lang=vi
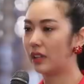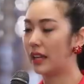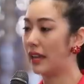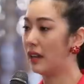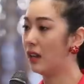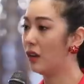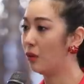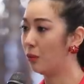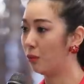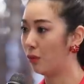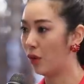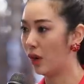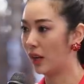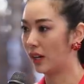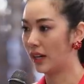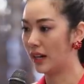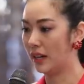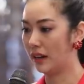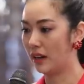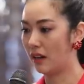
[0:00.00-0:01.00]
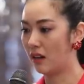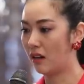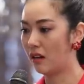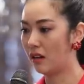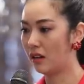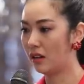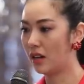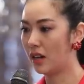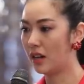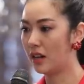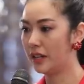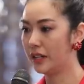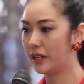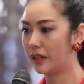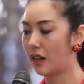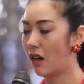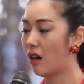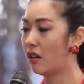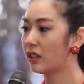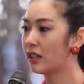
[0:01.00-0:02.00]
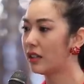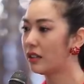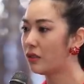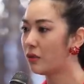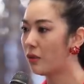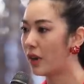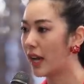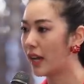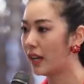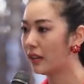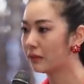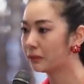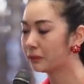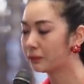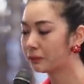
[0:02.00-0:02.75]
lạnh lùng hoặc là nó hơi khó tính quá,